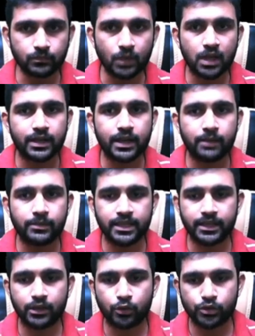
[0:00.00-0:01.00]
अगर यहाँ पे देखने की
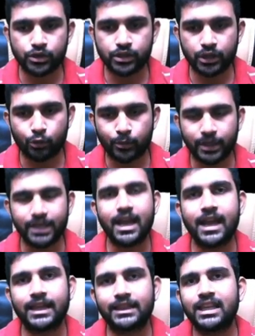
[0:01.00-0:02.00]
कोशिश करें तो मैं
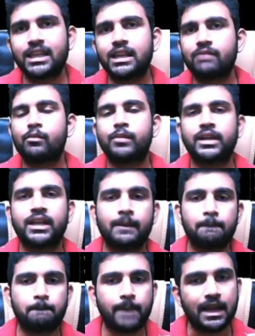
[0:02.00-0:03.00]
तीन नवंबर के
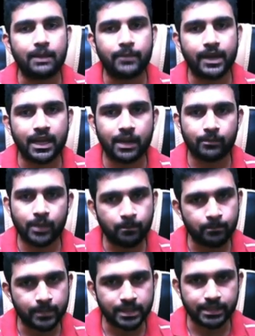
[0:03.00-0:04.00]
पहले पहले यहाँ पे
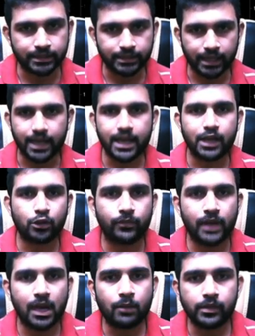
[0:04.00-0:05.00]
मिल सकता है तो
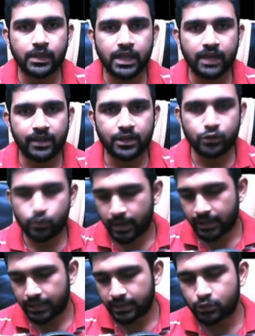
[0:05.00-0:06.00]
फिलहाल मैं ये वाला जो
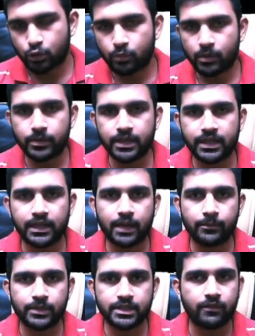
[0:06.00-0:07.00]
पैटर्न है इसको मैं अभी के लिए यहाँ पे
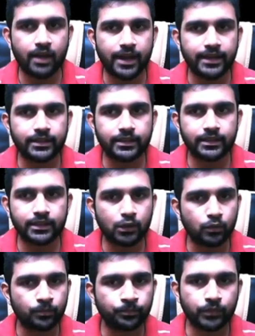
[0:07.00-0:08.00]
सिर्फ हाइट कर देता हूँ
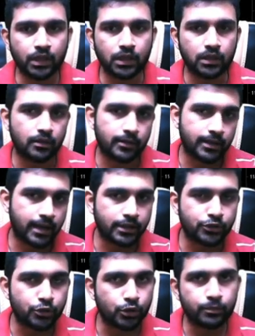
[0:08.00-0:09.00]
अगर आगे
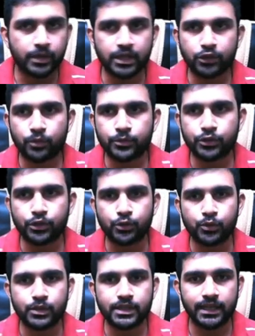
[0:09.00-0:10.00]
जरूरत पड़ेगी तो हम इसको
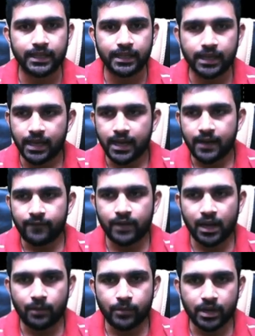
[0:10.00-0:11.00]
यूज़ कर लेंगे फिलहाल
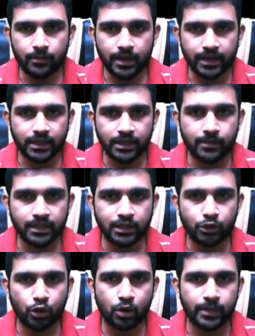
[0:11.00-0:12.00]
मैं अगर मार्केट की बात करें तो
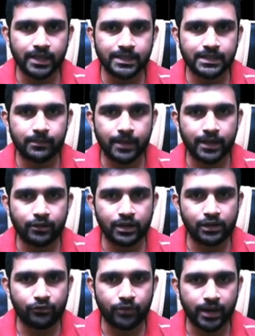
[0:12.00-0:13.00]
हमें एक सिमेट्रिकल
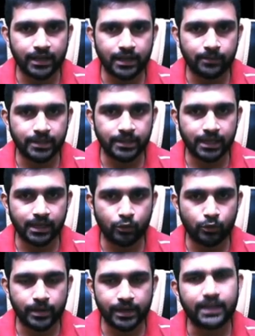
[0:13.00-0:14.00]
ट्राइंगल यहाँ पे देखने को मिल
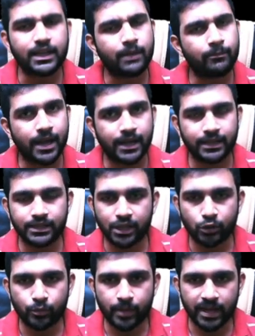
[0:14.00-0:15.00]
रहा है आप पैनेंट चाहें तो
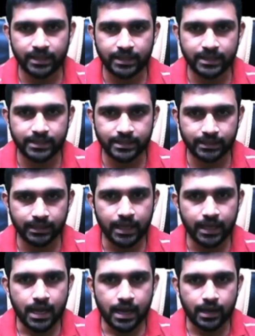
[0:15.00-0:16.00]
पैनेंट कह सकते हैं
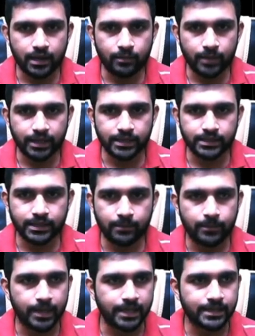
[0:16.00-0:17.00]
अगर मार्केट इसके
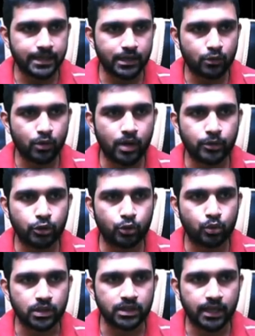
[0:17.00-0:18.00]
बेस लेयर को यहाँ पर तोड़
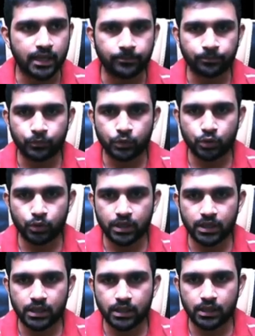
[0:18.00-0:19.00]
देता है जो
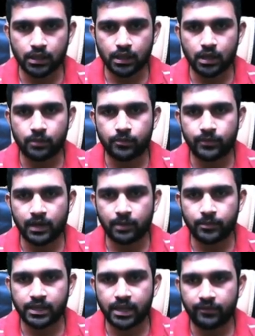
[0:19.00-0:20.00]
कि अभी फिलहाल में
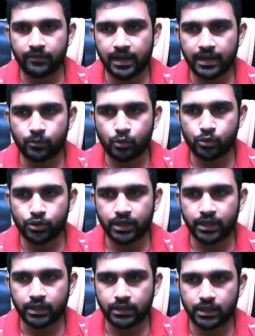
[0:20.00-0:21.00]
ये वाला एक पोर्शन है
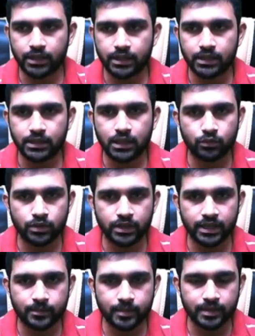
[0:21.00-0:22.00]
थर्टीन थाउजेंड के
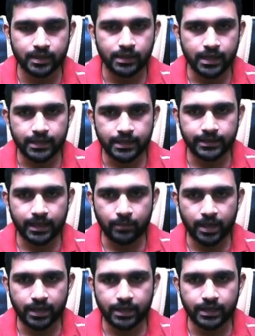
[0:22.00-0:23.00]
आसपास का देन
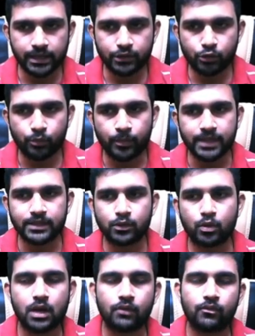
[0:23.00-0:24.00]
मार्केट के लिए जो बेस होगा
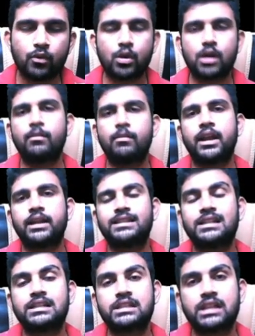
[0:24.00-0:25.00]
वो होगा बारह हज़ार
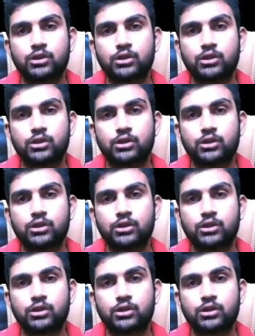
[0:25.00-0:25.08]
सात